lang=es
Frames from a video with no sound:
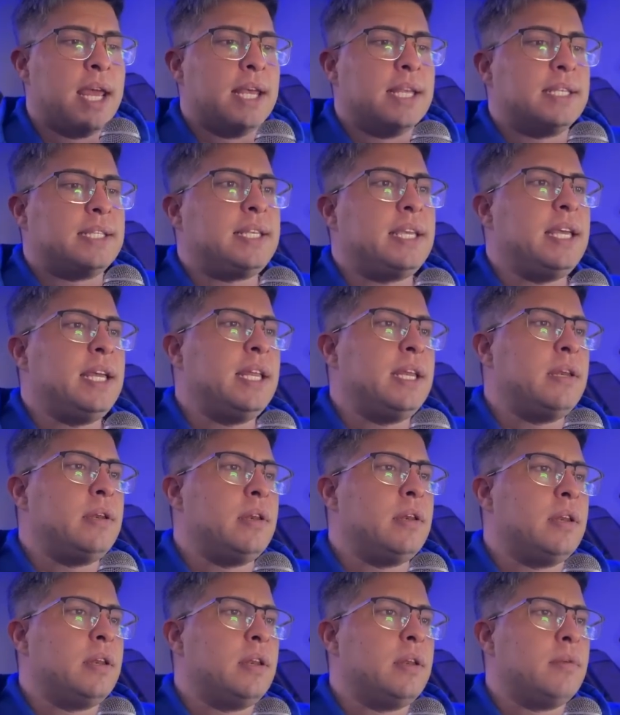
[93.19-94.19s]

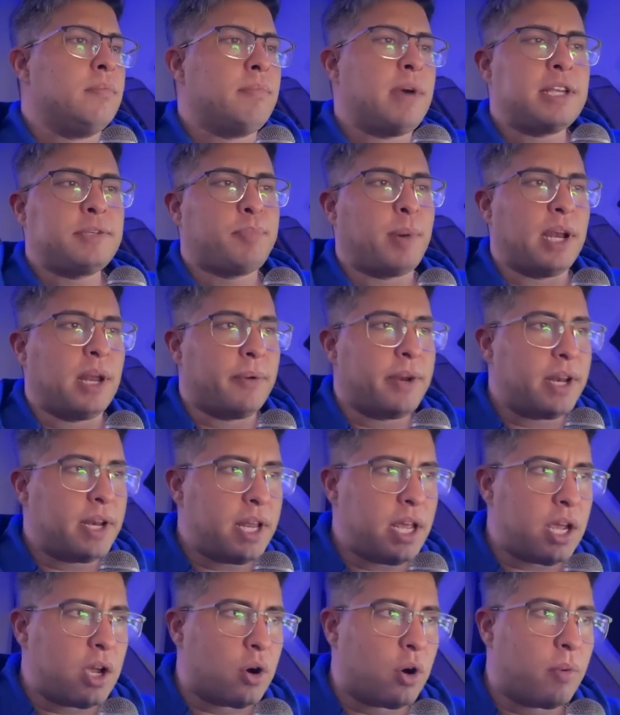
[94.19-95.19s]
Sin más
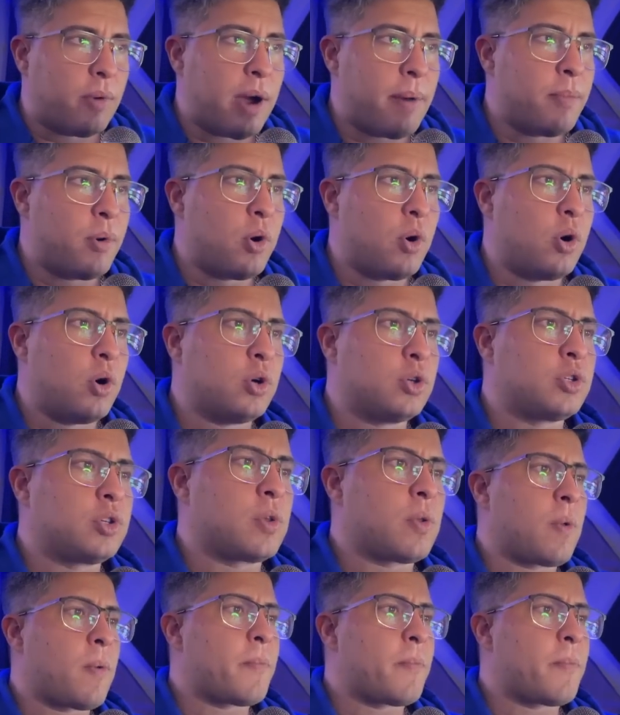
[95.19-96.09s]
palabrerío, vamos